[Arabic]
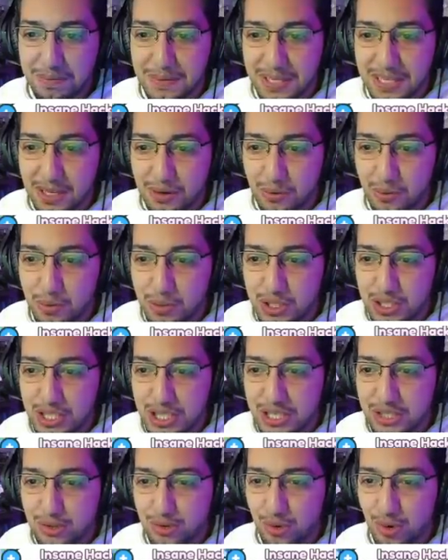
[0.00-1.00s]
كده وبص
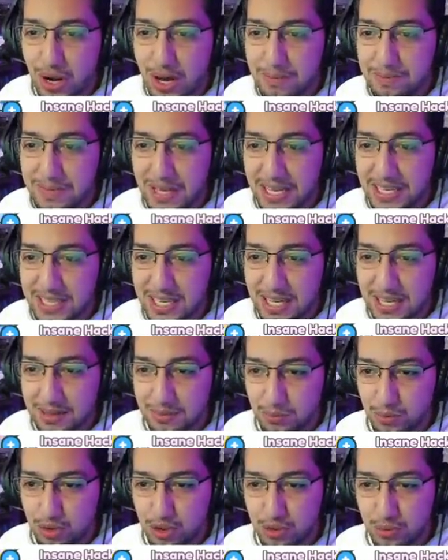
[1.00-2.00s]
السرعه بتاعتها
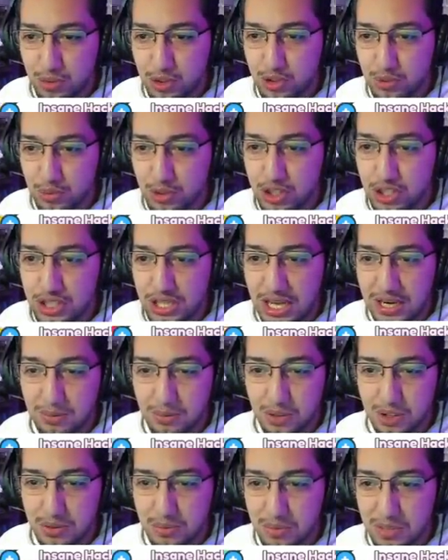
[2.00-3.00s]
بص بص بص تعالى
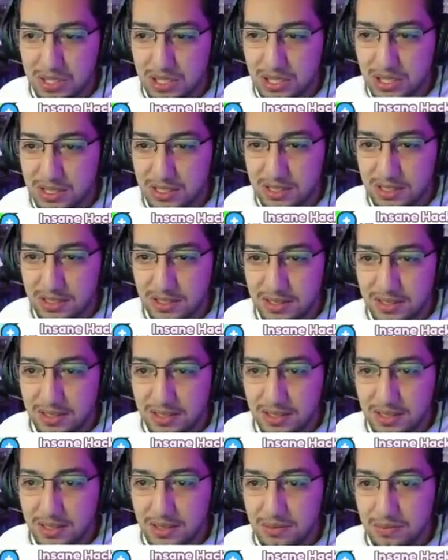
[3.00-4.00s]
بص المنظر
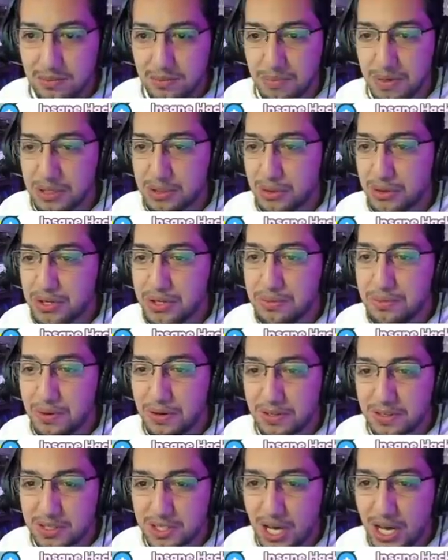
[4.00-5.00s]
بقت رهيبه
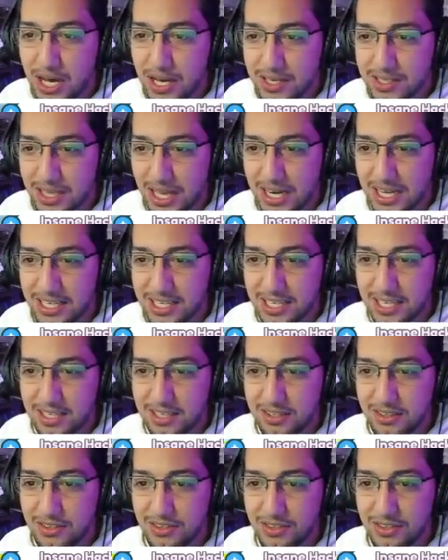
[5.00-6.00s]
صح تعالى كده
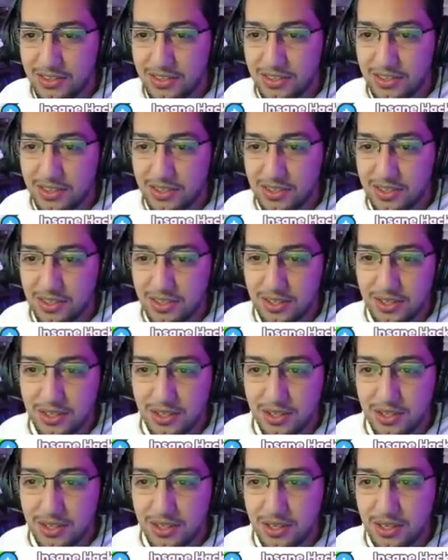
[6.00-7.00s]
ايه
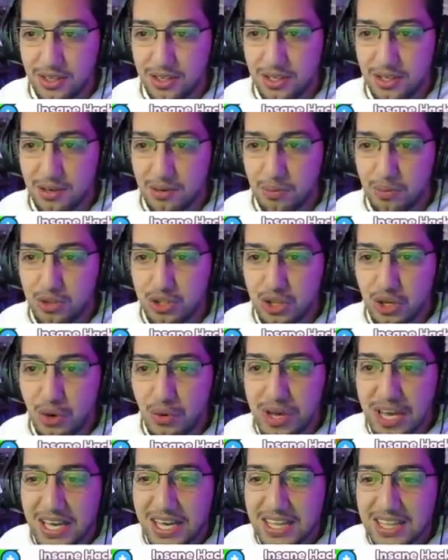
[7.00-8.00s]
ده بص
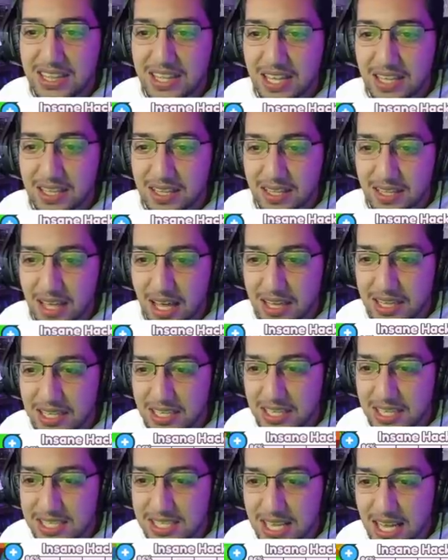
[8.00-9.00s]
قويه جدا
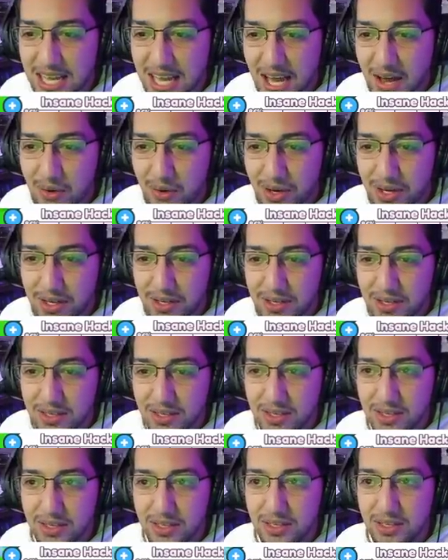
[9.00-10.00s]
هتنجز لك هوا
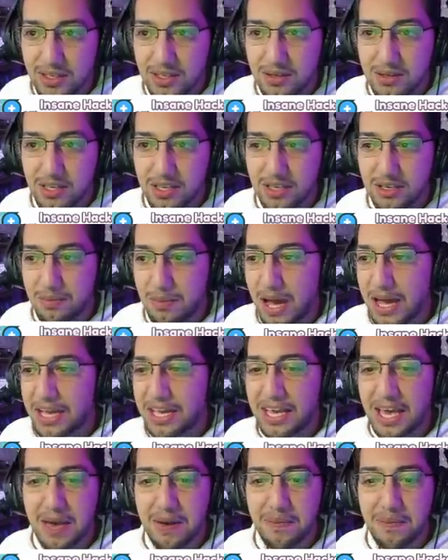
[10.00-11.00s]
استنى معاك كام